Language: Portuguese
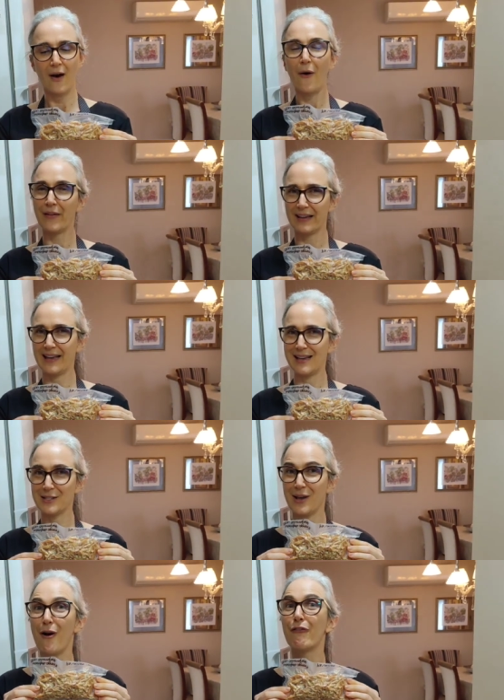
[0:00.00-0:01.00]
Olha o que é
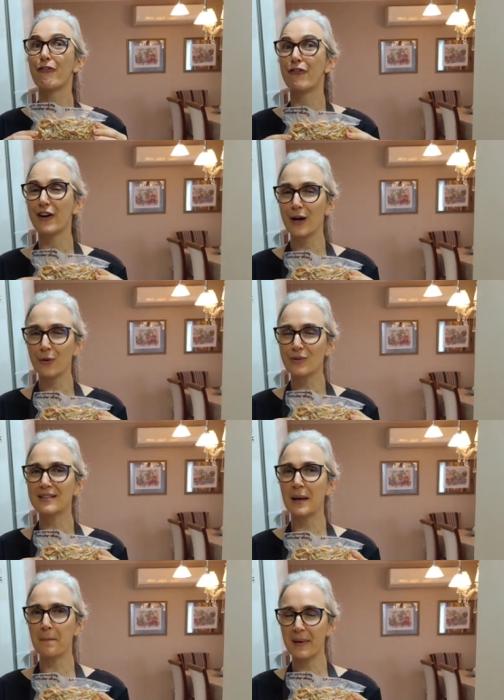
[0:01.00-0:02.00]
isso: é um frango
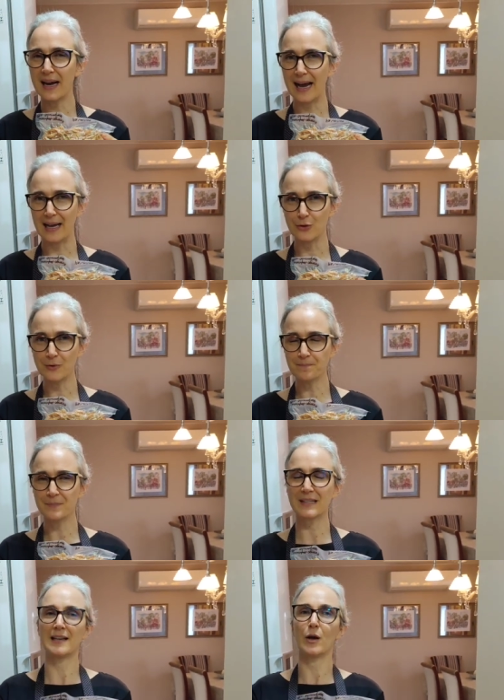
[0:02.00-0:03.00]
temperado
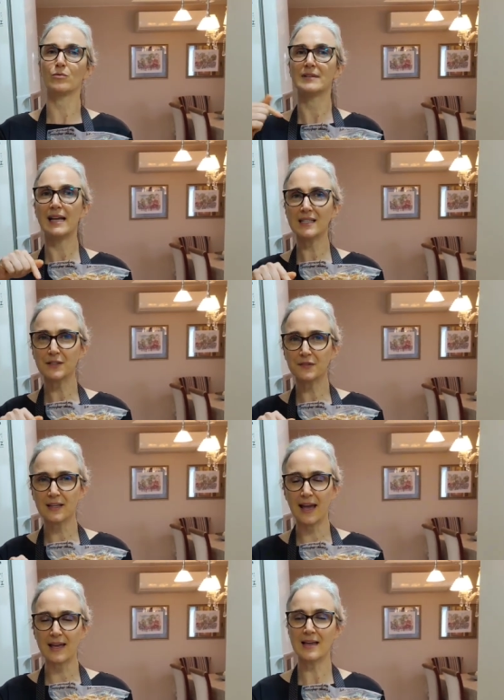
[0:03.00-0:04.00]
que eu
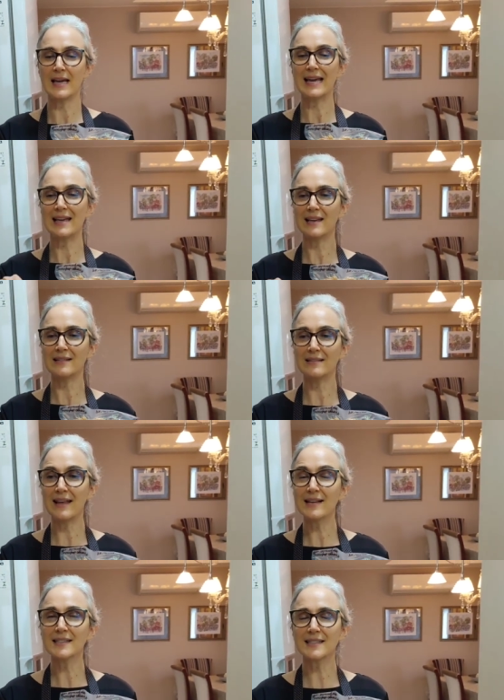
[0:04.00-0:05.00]
desfiei e
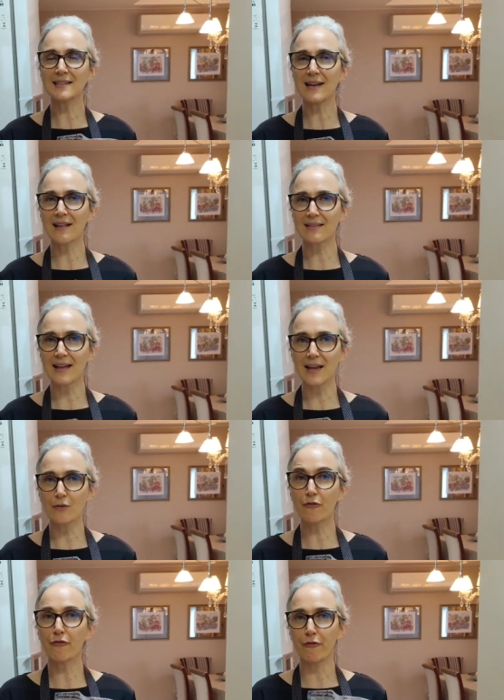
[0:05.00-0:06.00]
desidratei
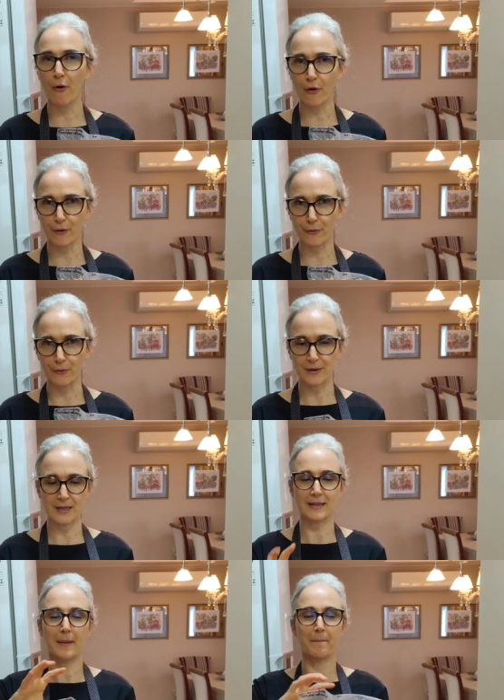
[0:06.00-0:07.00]
no forno
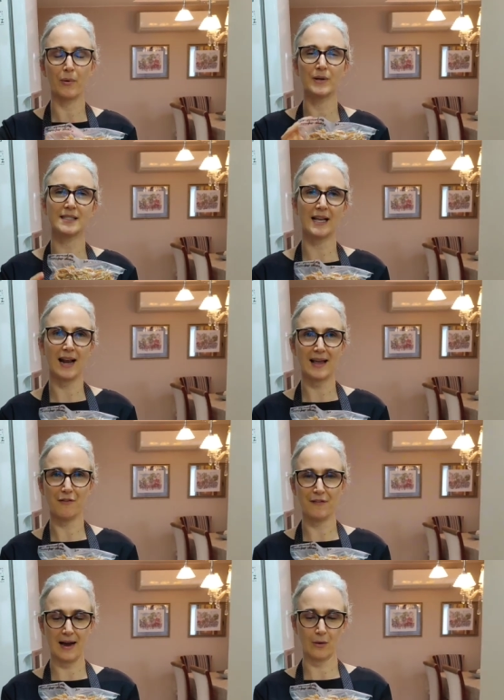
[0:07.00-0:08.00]
e depois selei
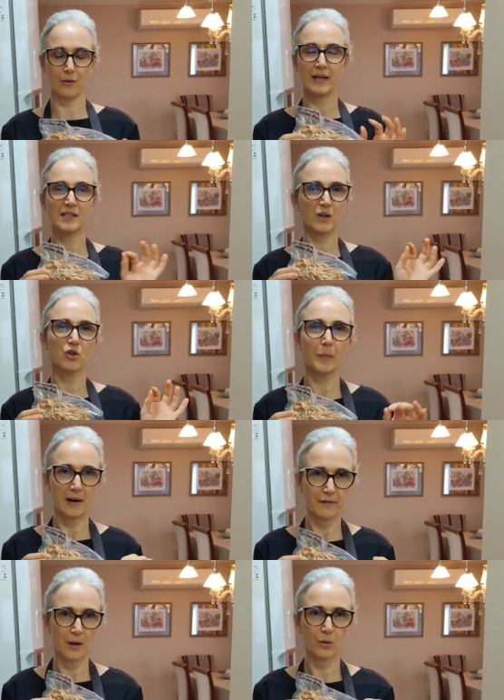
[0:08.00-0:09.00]
a vácuo. Esse aqui eu tô
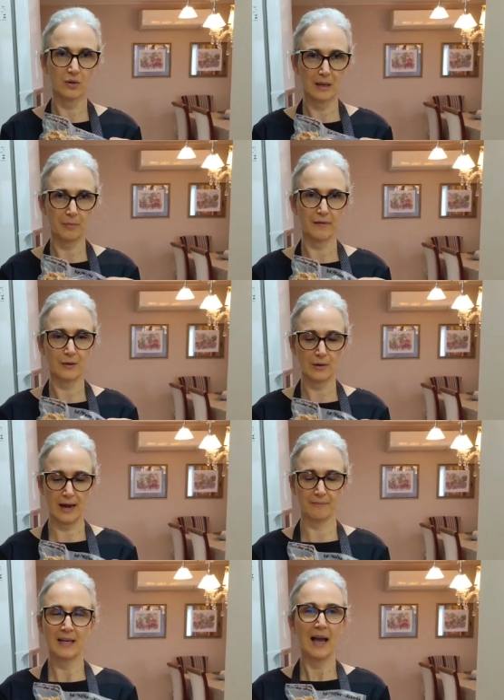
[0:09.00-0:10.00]
para ver quanto tempo vai
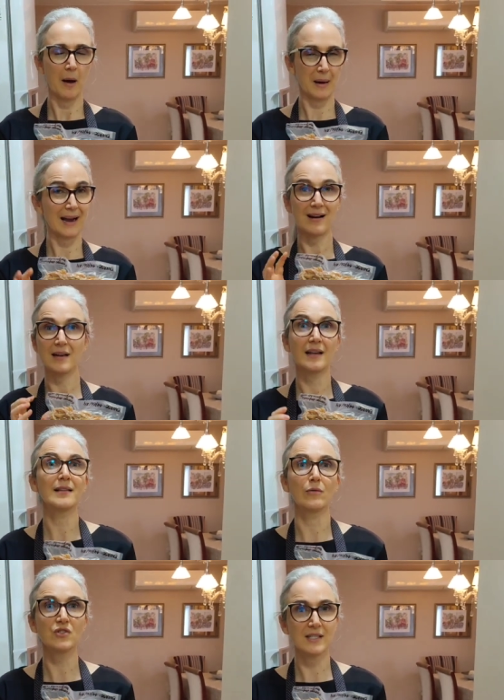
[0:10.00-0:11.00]
durar. Uma carninha
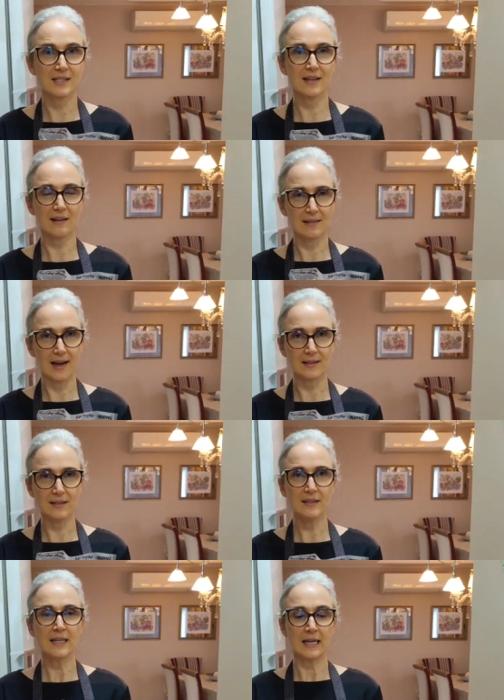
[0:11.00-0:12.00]
então
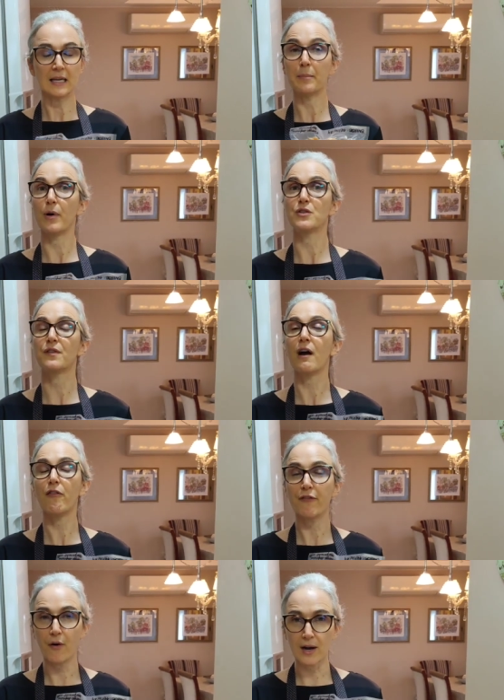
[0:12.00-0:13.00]
desidratada, que pode ficar
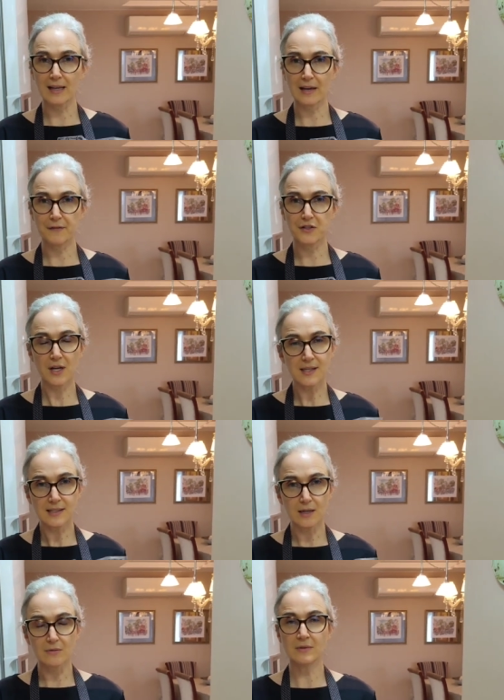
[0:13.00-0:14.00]
fora da
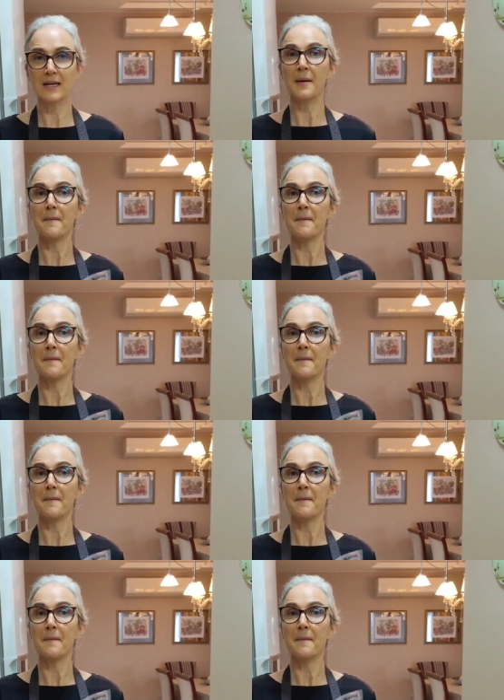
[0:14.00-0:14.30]
refrigeração,